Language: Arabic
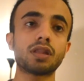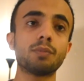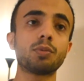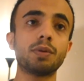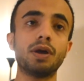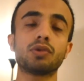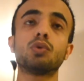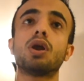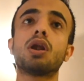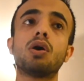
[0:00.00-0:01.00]
طيب ممكن بعض يقول
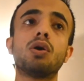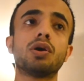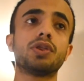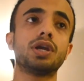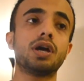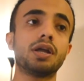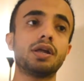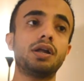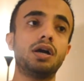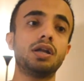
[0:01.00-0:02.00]
والله يا ثنيان
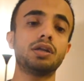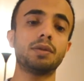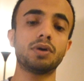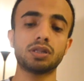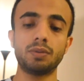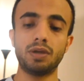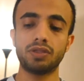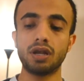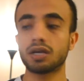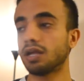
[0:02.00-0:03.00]
انا حاليا ابغى اطلع
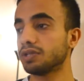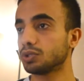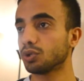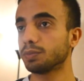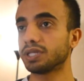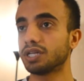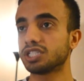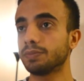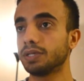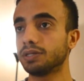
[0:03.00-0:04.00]
بعثه لكن هذه الشروط ما
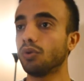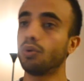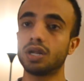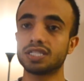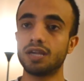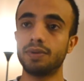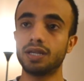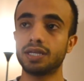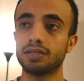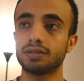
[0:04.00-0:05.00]
تناسبني ولا صعب
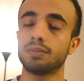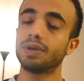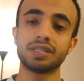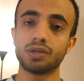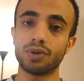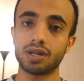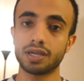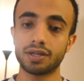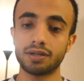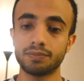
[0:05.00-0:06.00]
علي ما تدري وين
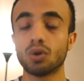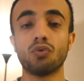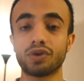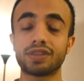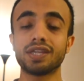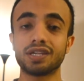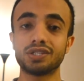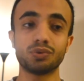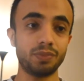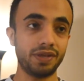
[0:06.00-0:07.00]
الخيره وفي كثير
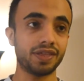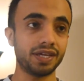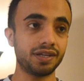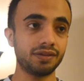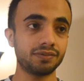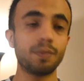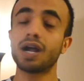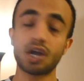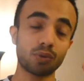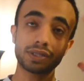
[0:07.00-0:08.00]
يجون بعثه هنا ما
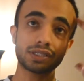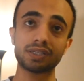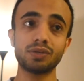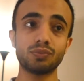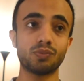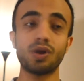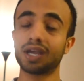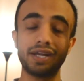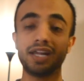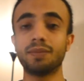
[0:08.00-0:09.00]
كانوا مخططين ولا
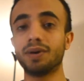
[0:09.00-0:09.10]
كان على